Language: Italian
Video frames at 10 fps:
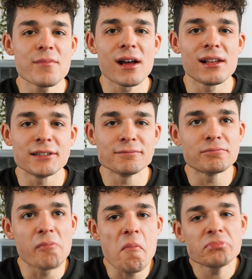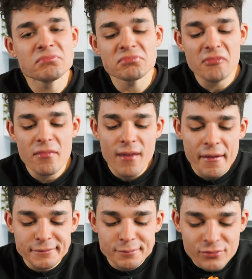male.
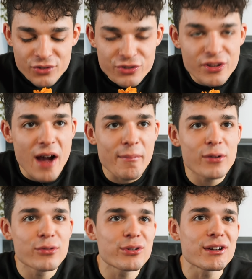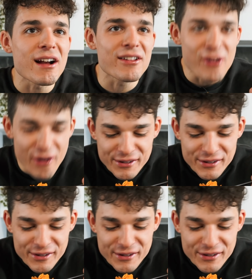Ci sta, bello zuccherato.